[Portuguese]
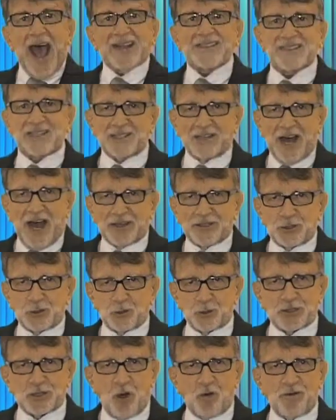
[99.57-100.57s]
A cidade
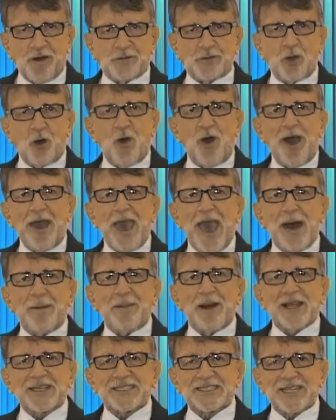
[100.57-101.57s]
do Salvador é
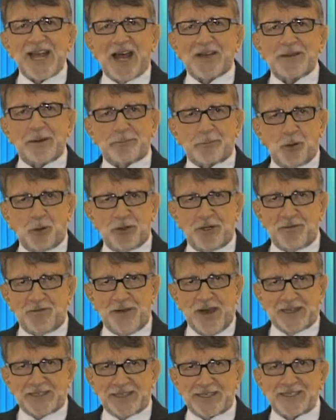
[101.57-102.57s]
abraçada por
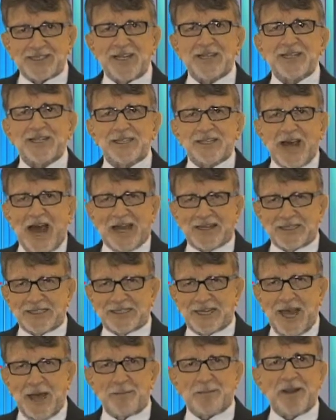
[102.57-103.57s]
diversas
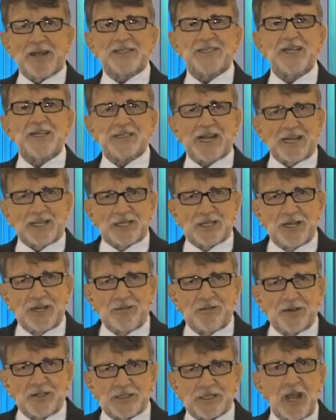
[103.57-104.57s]
entidades
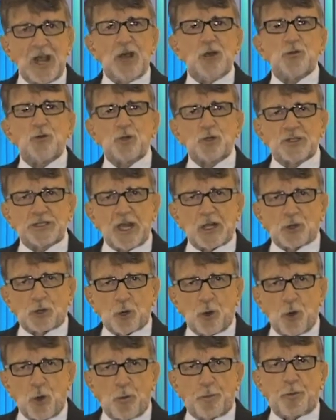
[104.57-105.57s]
representativas do
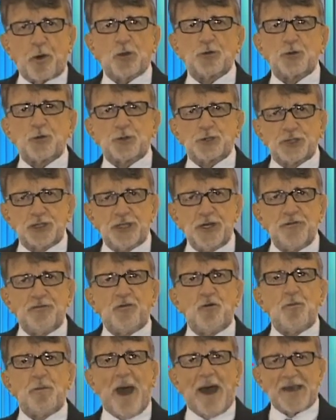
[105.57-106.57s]
setor
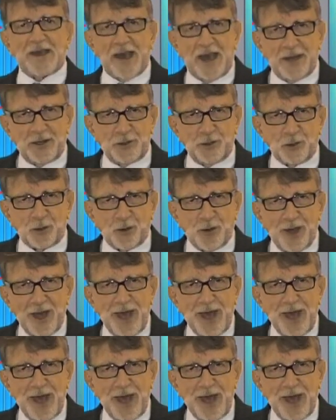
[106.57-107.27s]
produtivo baiano.